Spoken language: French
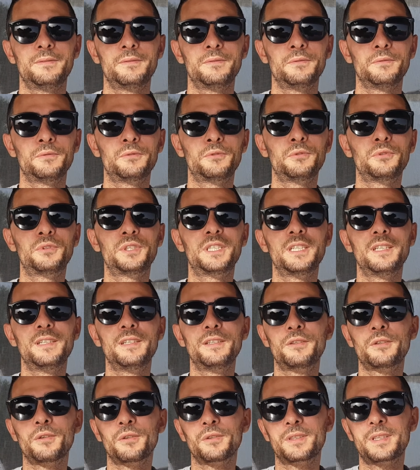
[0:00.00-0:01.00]
nous
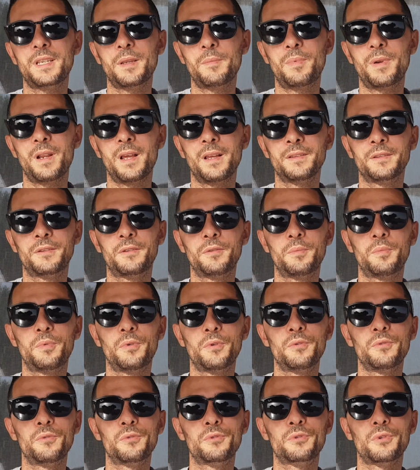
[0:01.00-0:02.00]
utilisions ces plantes
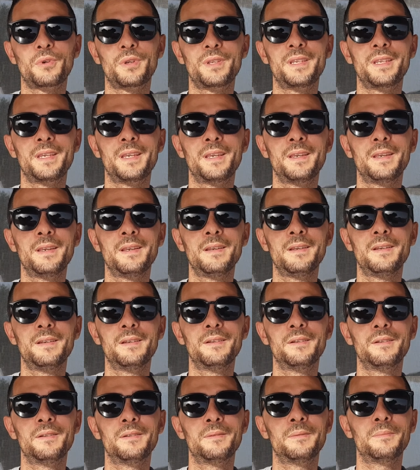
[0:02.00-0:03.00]
pour nous soigner,
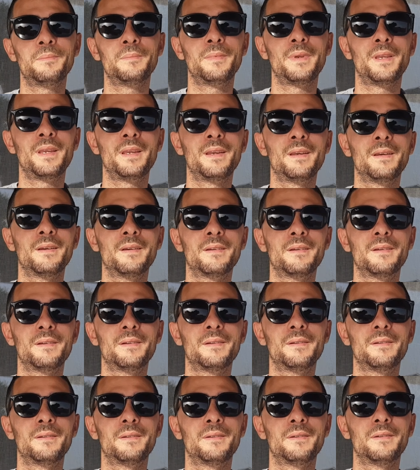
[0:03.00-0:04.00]
mais
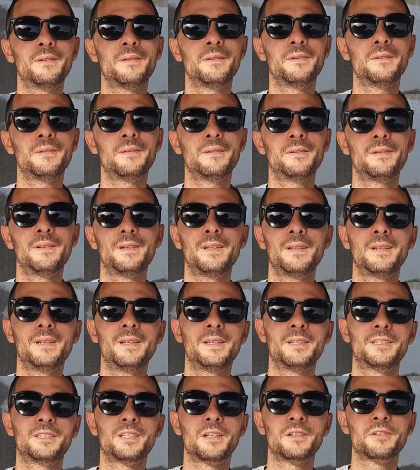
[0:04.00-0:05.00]
les,
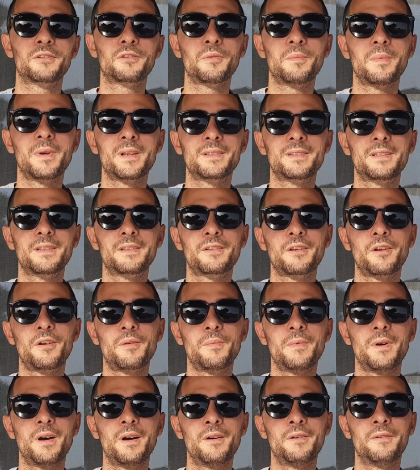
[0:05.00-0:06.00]
les gens se basaient
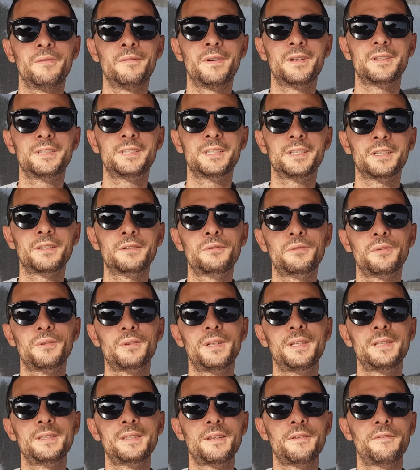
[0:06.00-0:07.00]
seulement, on va dire,
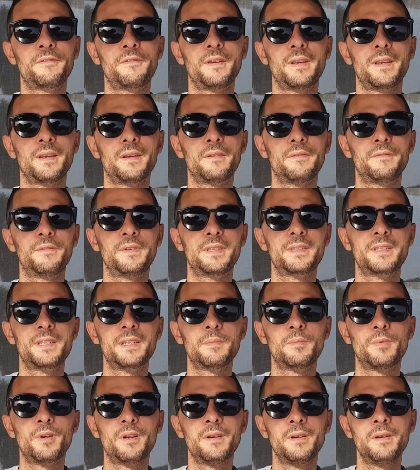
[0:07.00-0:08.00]
sur les effets
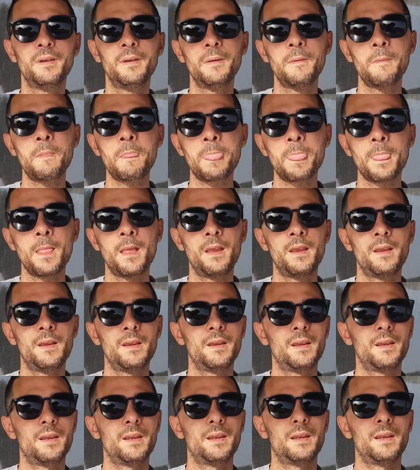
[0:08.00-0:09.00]
visibles
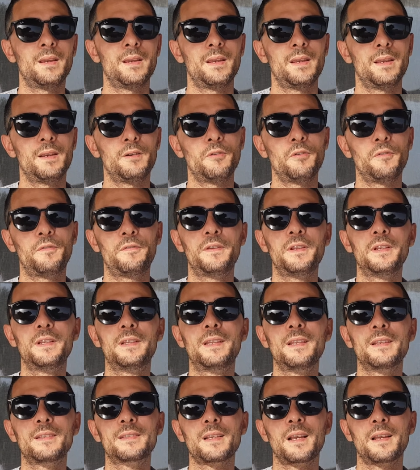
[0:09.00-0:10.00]
au
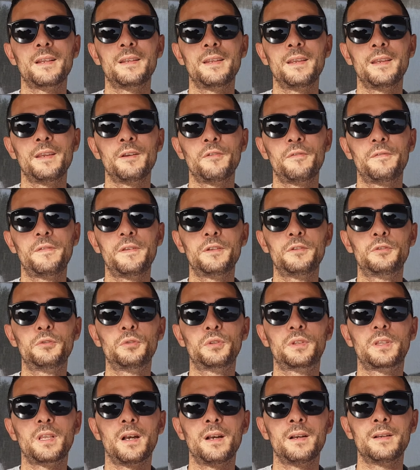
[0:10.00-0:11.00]
fil des années, au fil
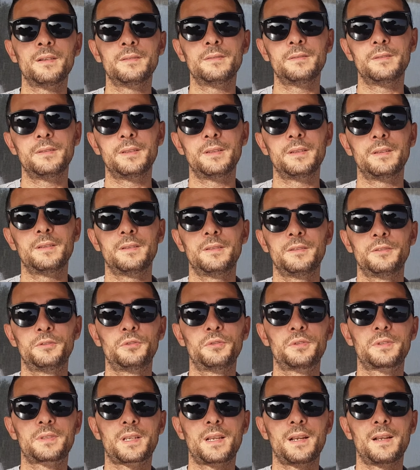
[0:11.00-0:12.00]
du temps, euh,
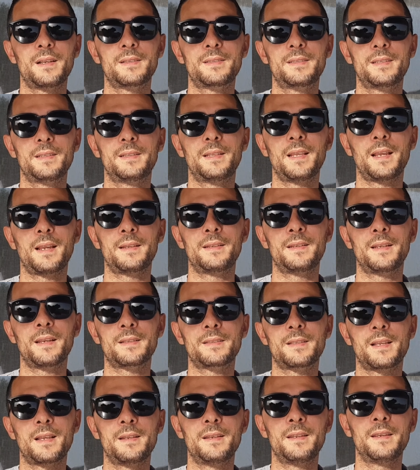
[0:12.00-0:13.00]
jusqu'à ces
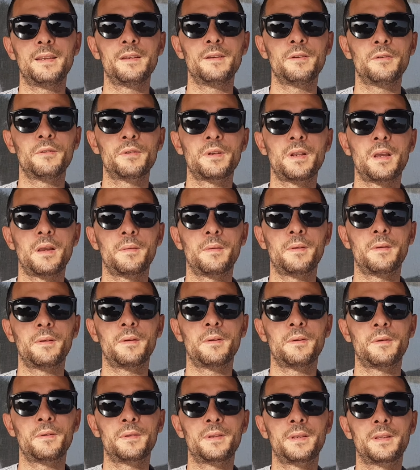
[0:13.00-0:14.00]
dernières années, on a,
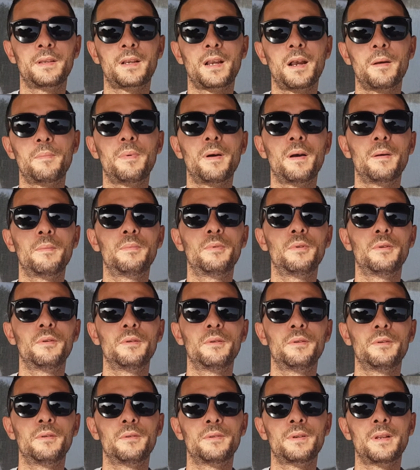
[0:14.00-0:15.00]
on est capable,
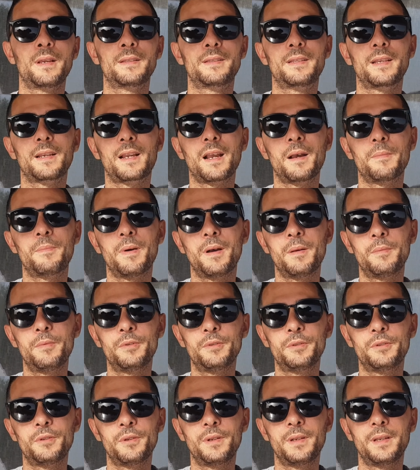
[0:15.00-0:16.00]
on a été
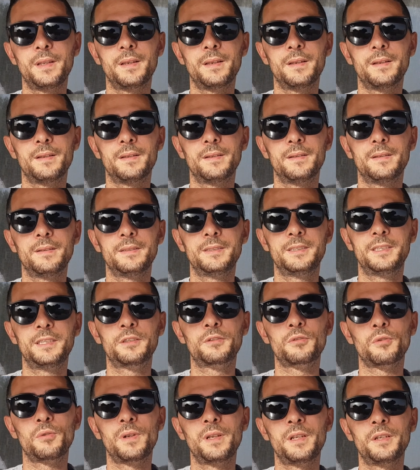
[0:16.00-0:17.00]
capable euh,
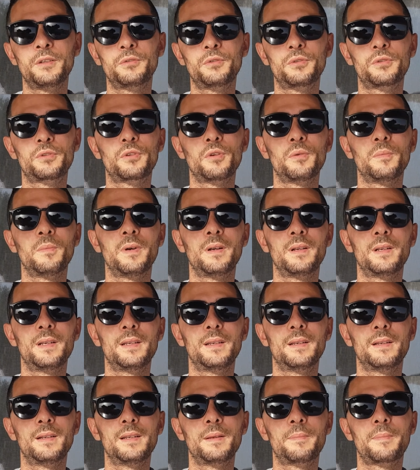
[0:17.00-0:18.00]
d'isoler justement
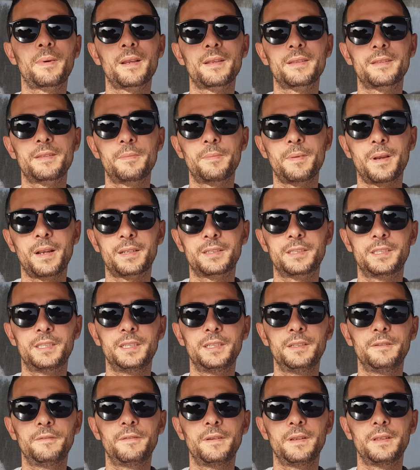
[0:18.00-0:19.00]
les, principes
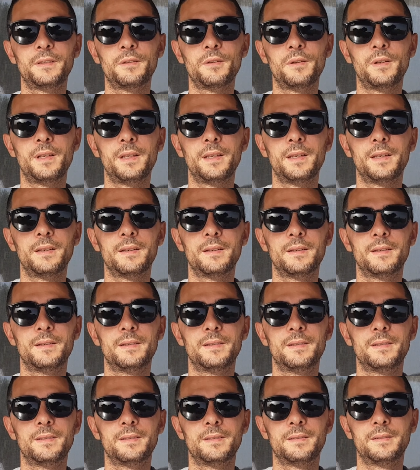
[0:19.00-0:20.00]
actifs et de les,
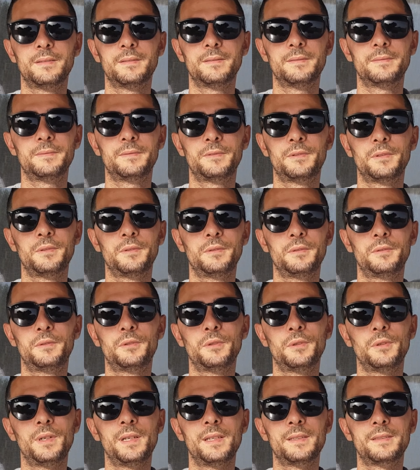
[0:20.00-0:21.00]
euh,
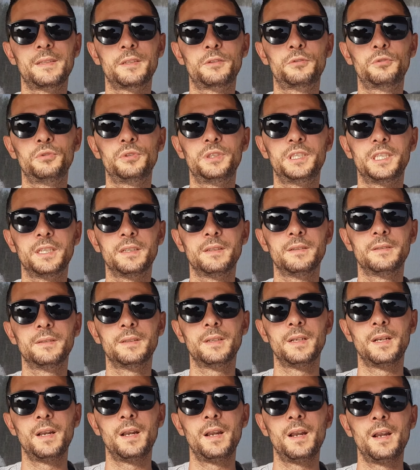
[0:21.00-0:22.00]
de, les étudier.
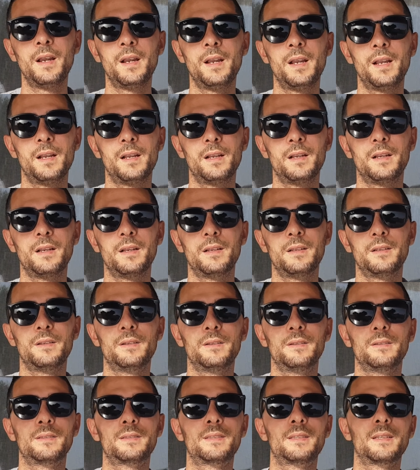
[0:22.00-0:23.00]

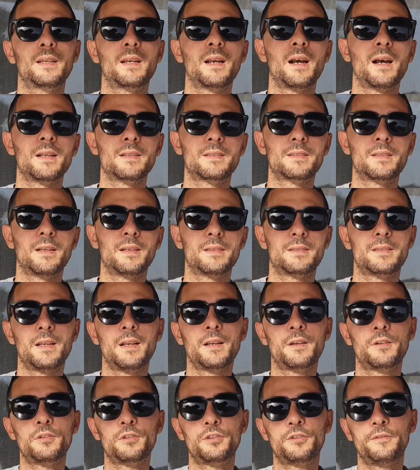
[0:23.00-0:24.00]
C'est grâce à
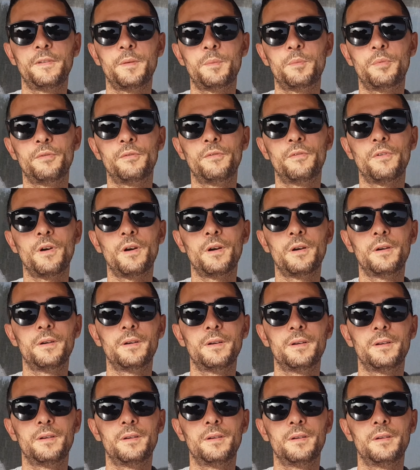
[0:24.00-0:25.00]
ça que je vais pouvoir
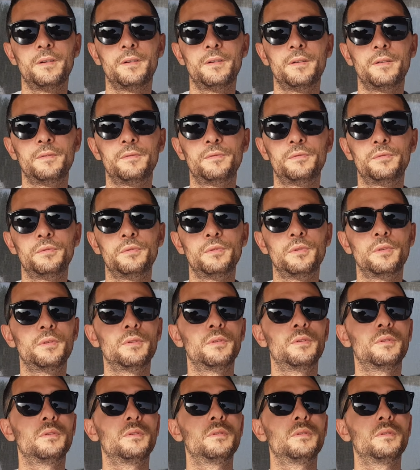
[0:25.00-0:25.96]
vous,